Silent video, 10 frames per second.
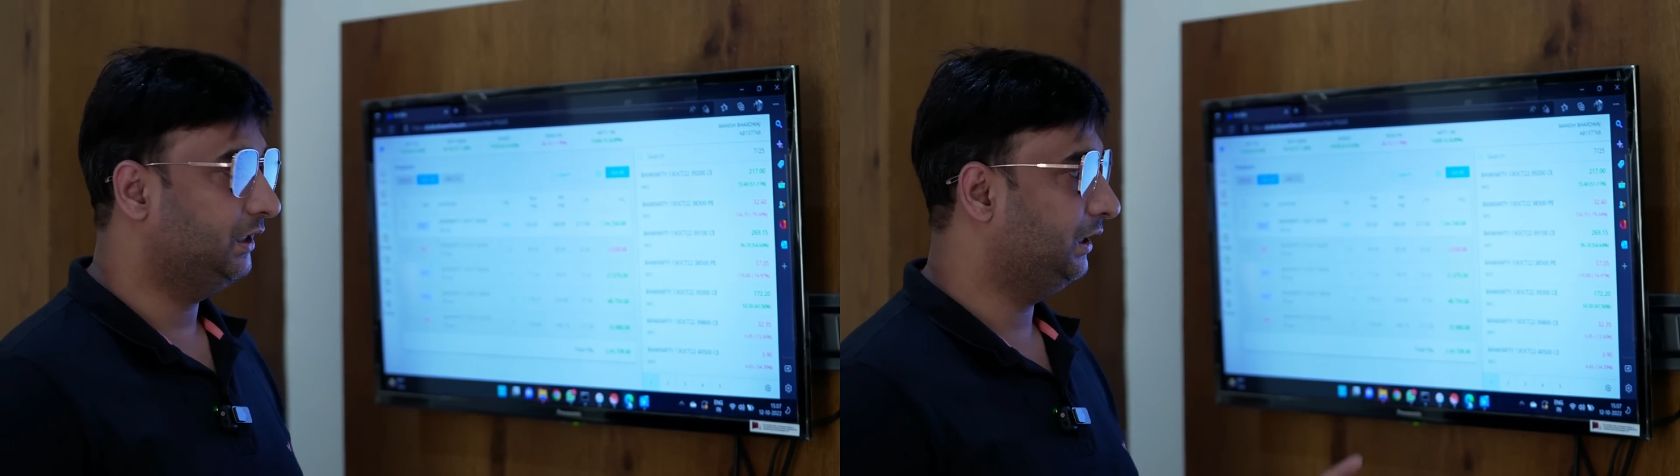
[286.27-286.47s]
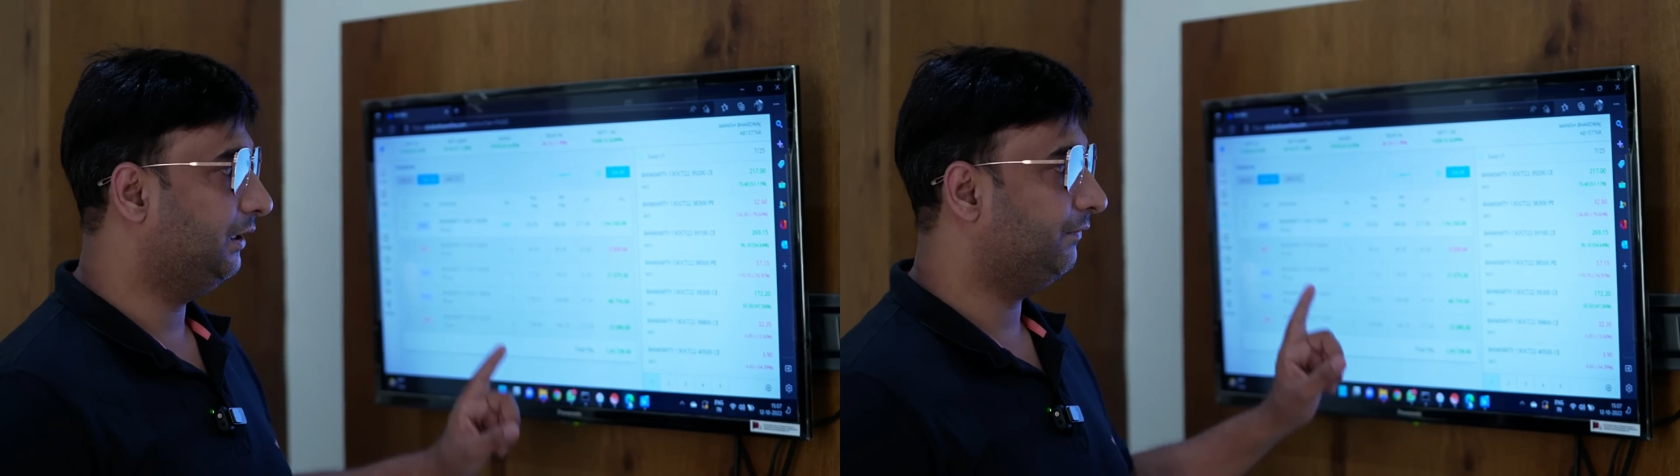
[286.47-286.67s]

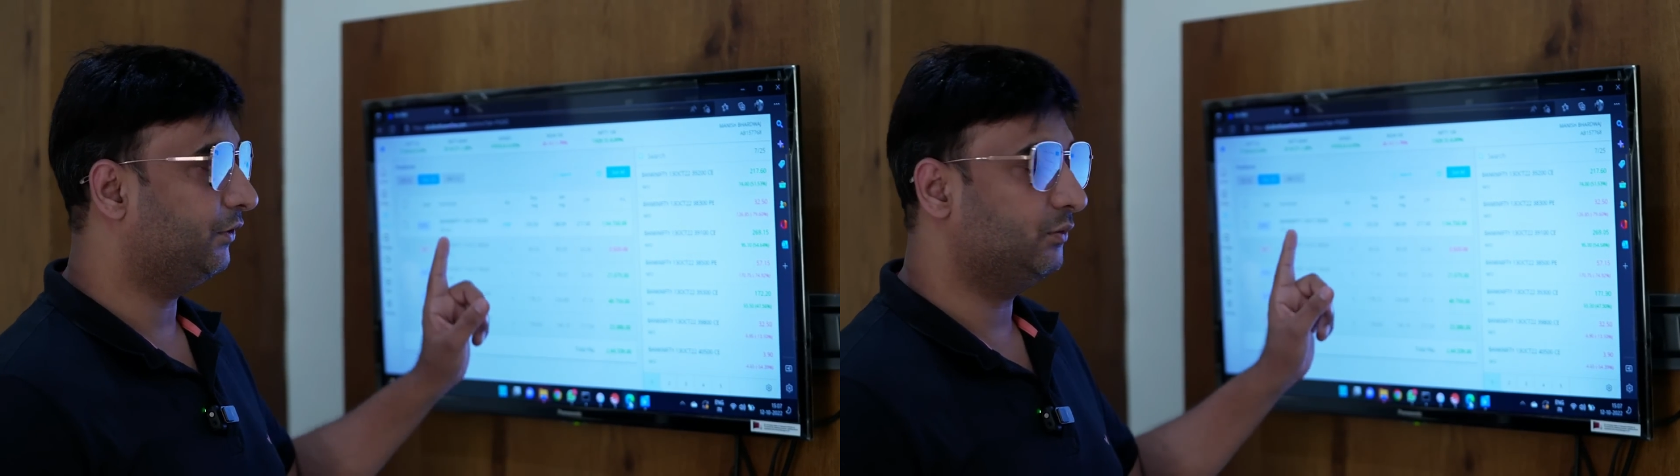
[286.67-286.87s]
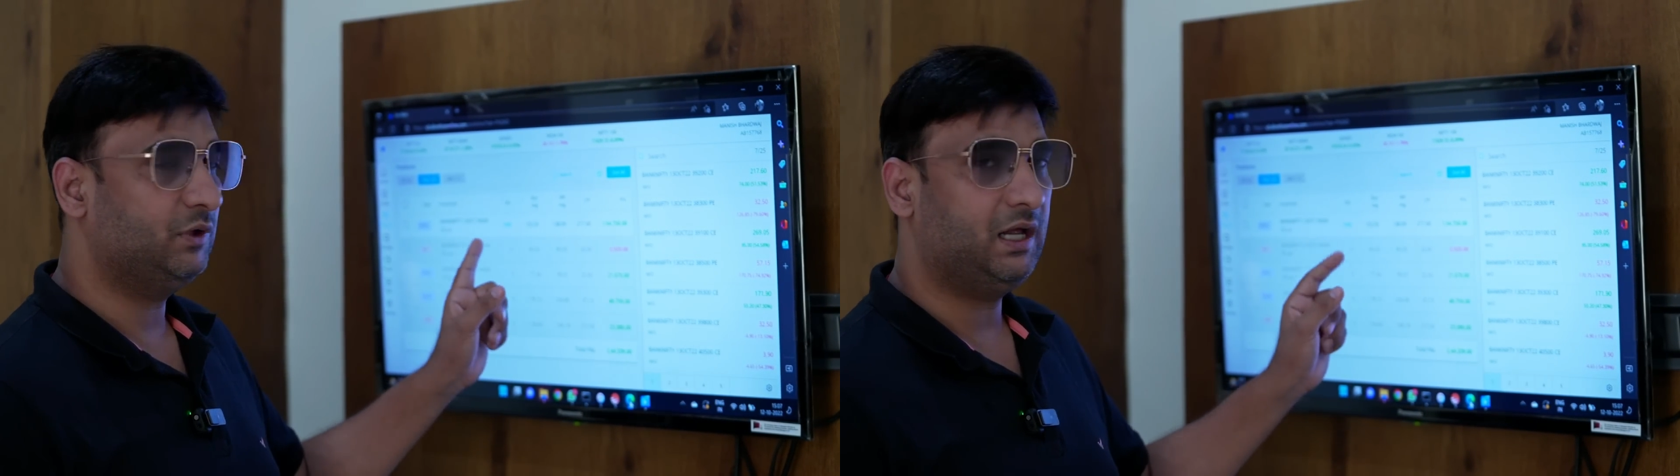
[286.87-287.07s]
ये
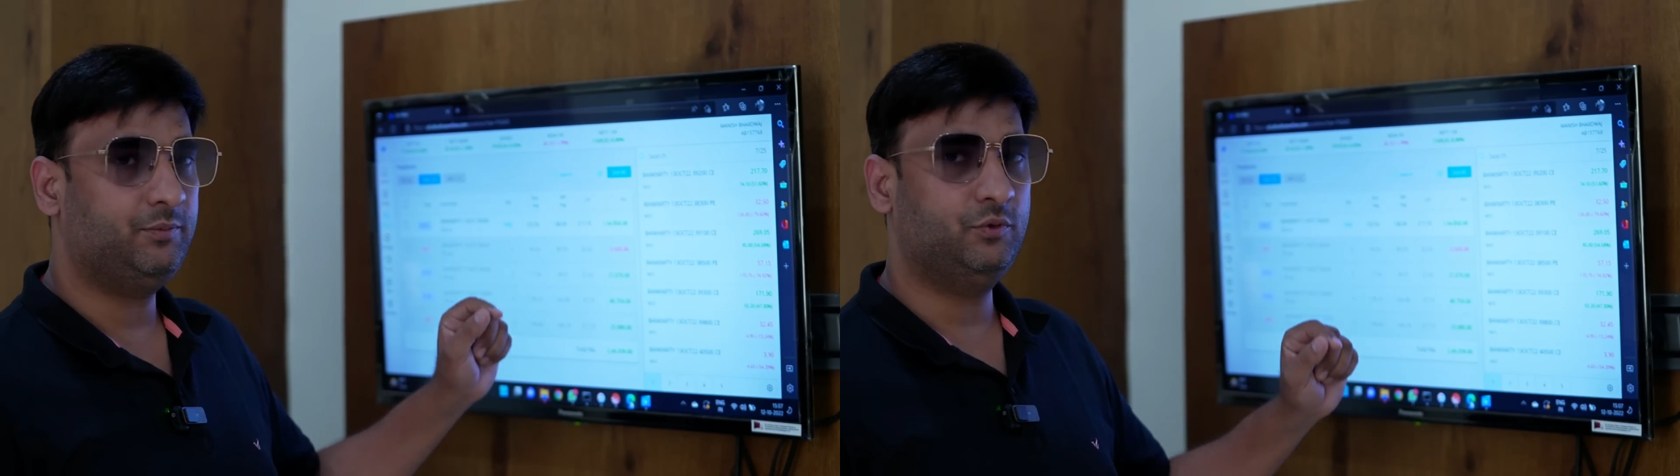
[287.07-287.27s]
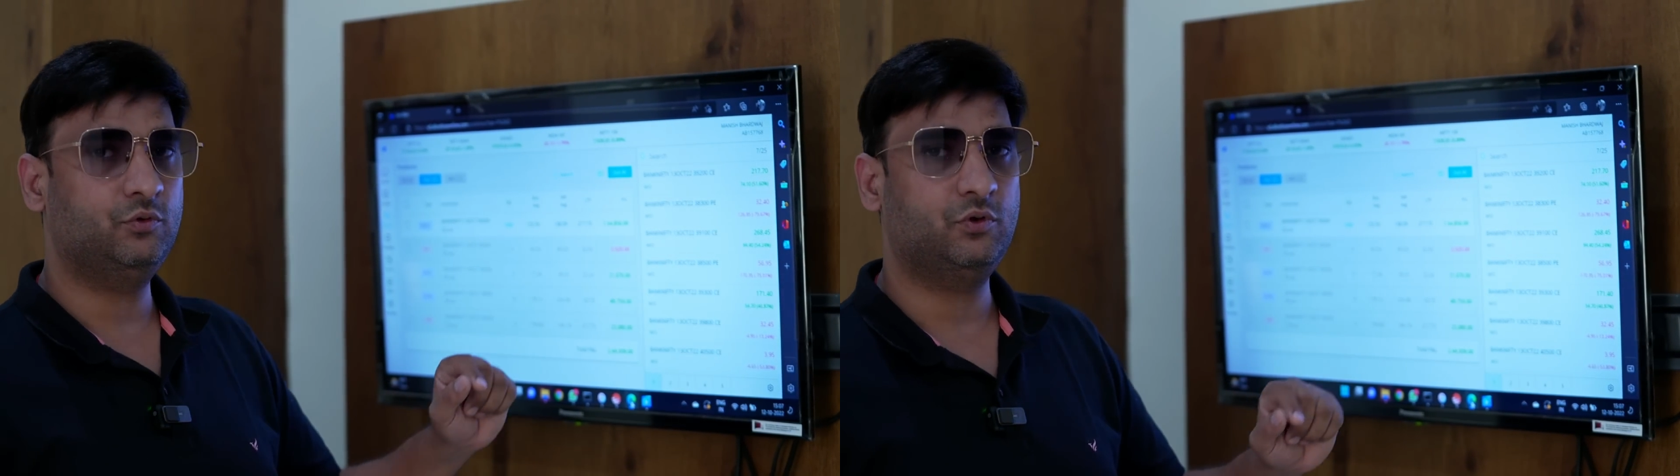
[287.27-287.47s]
फार्मूला
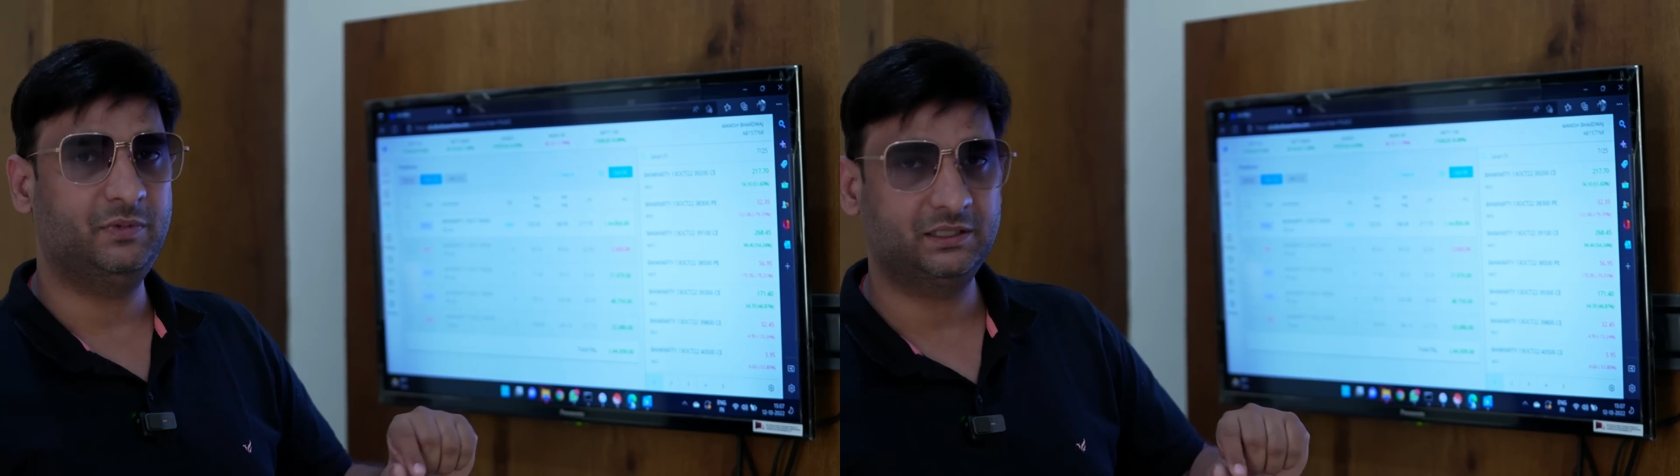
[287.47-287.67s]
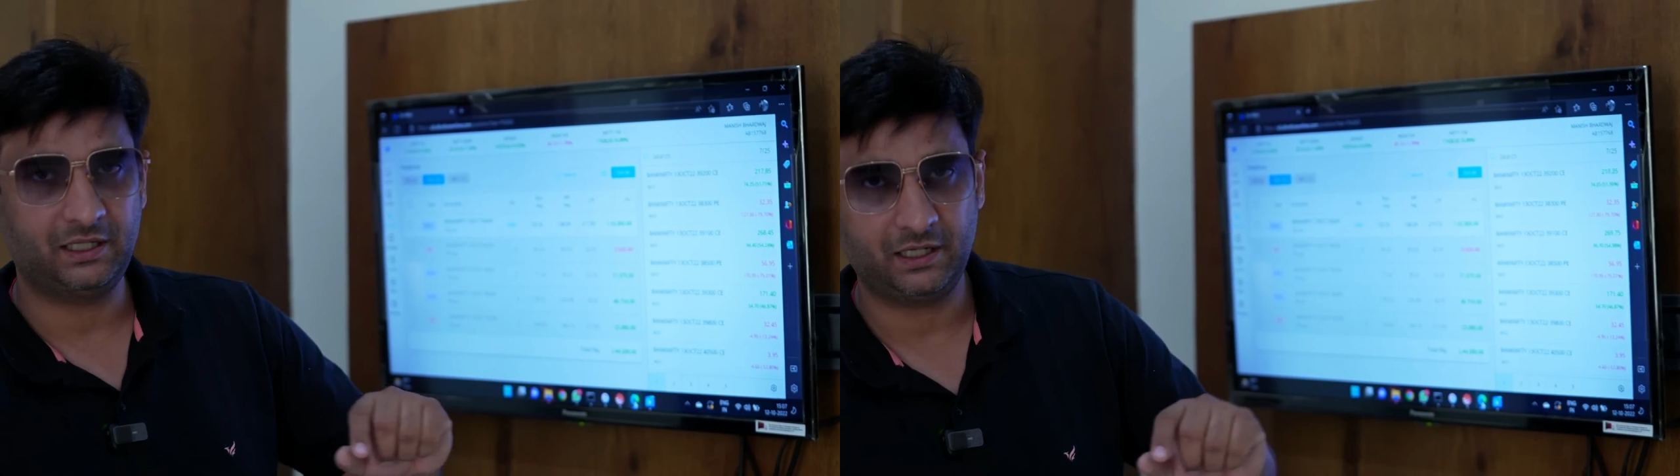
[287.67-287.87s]
आप लोगों को
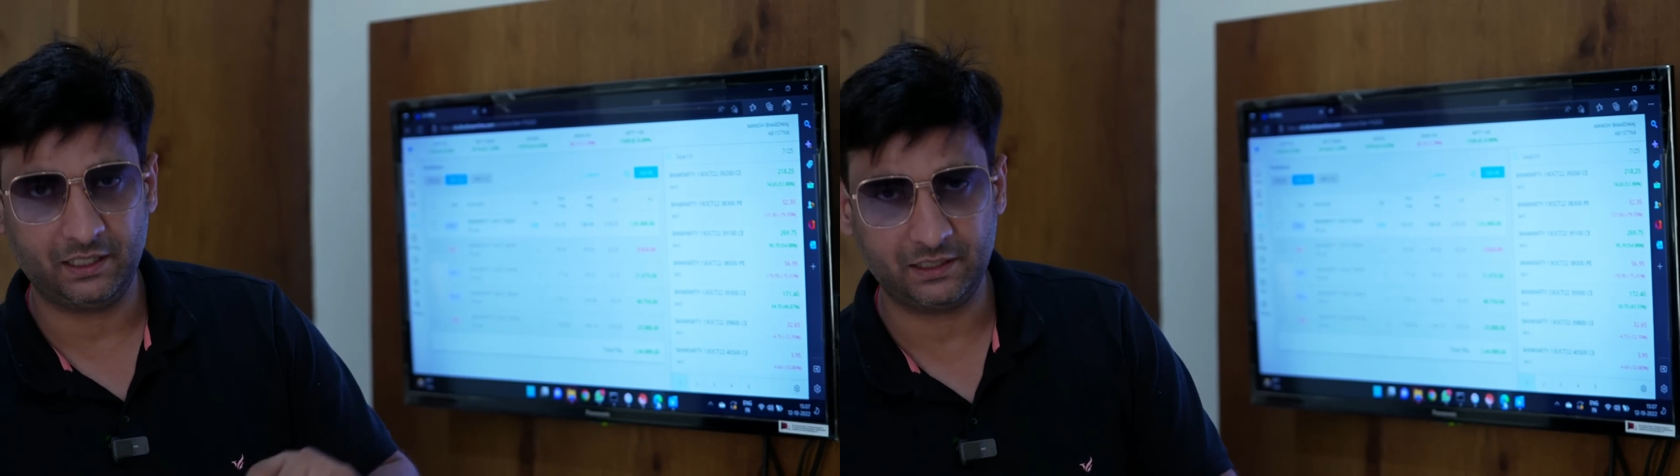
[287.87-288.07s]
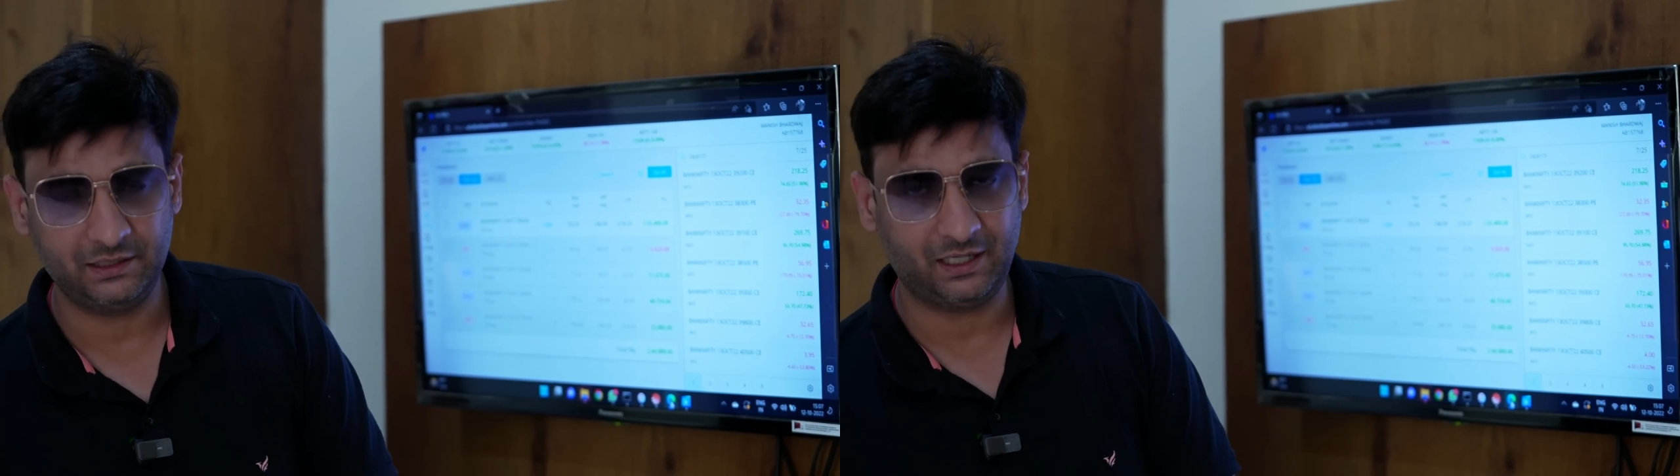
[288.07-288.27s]
बता रहा
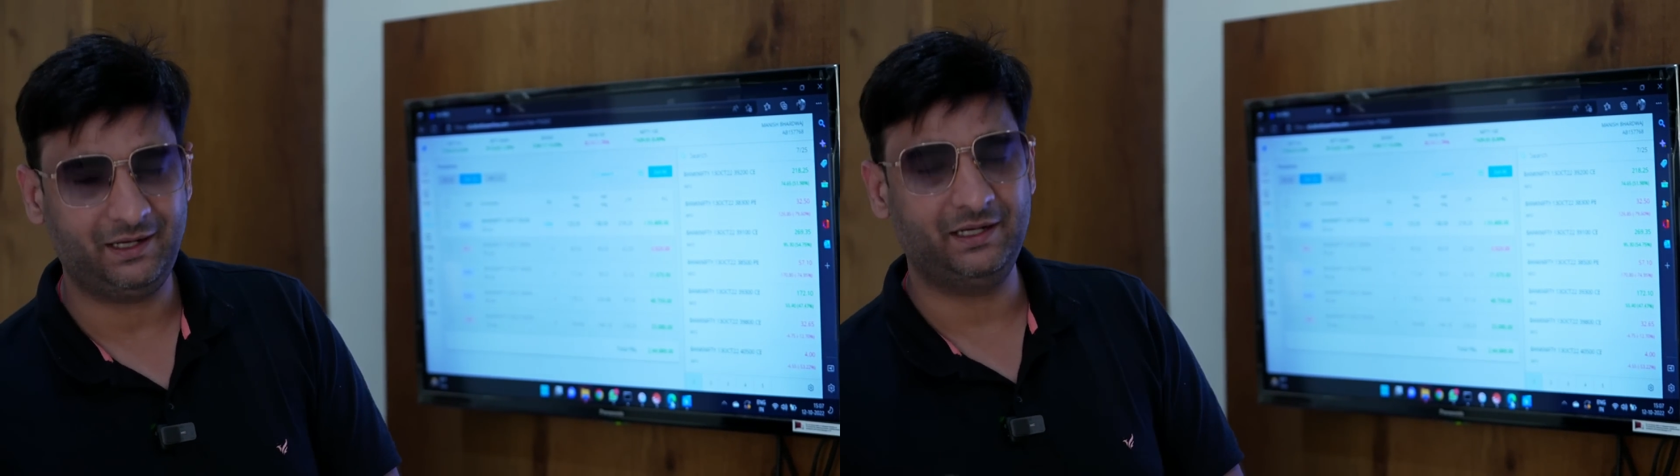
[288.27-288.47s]
है कि यहाँ